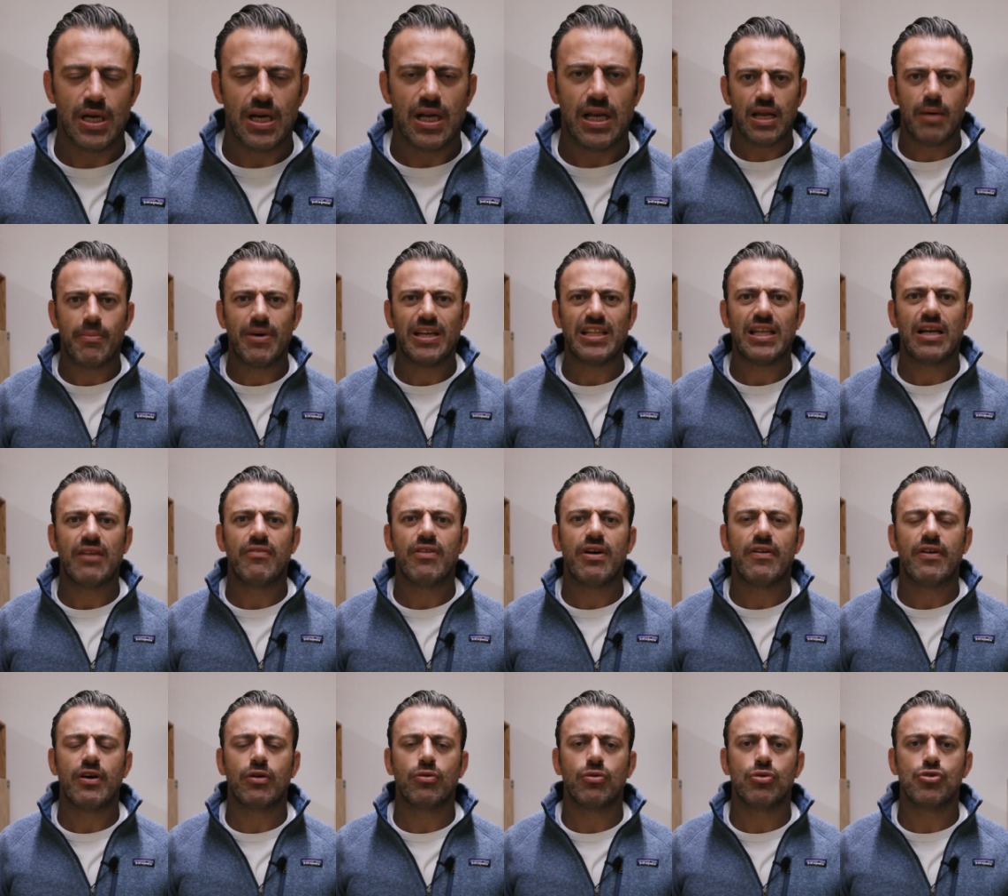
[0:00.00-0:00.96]
La madre
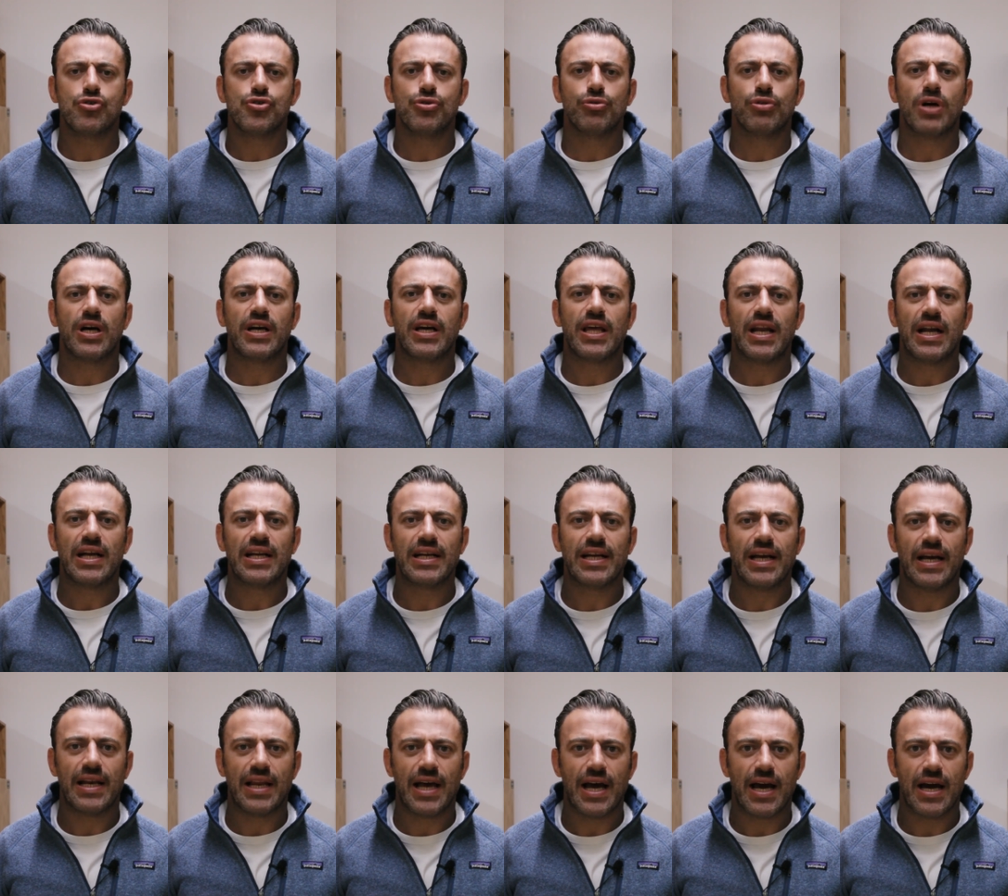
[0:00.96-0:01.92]
aveva conosciuto a Gran
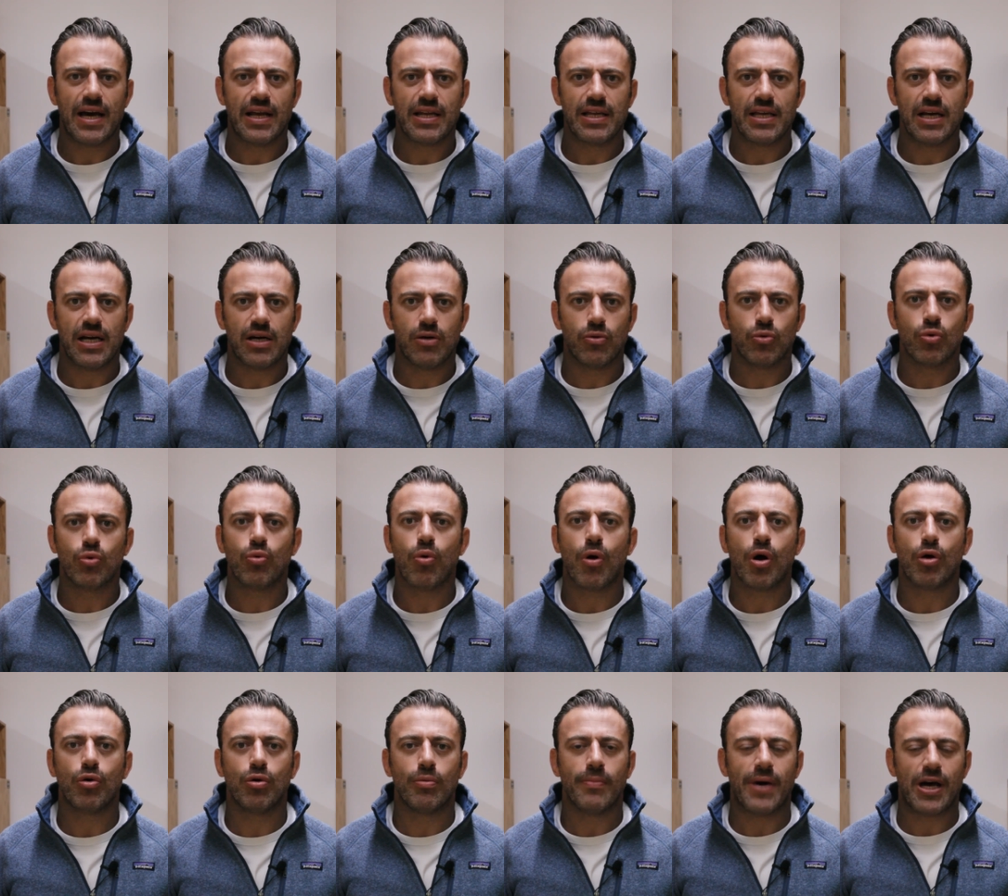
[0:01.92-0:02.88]
Canaria un
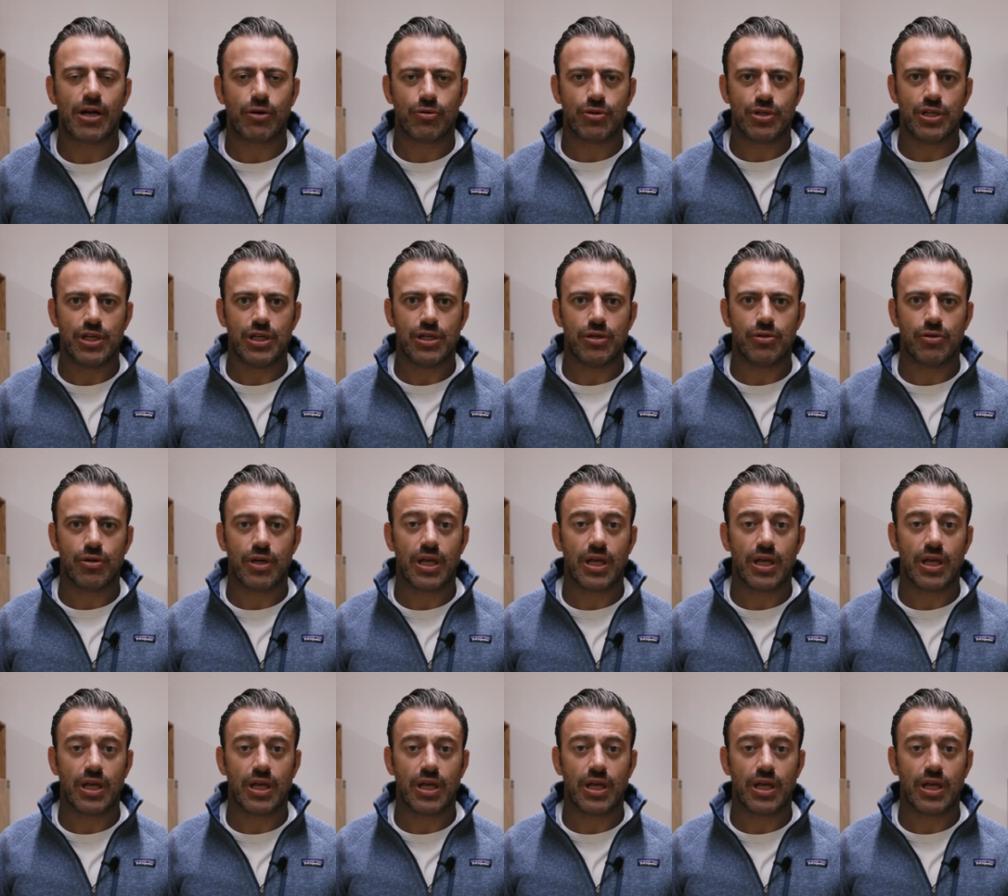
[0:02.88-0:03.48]
cuoco marocchino,